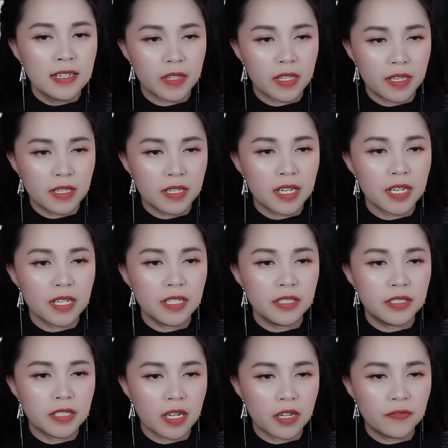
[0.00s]
Chỉ
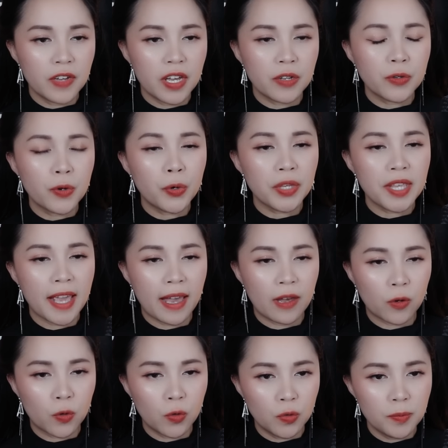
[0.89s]
khi trở về ngôi
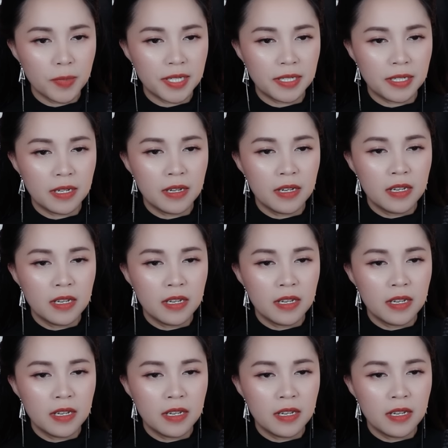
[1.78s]
nhà của mình,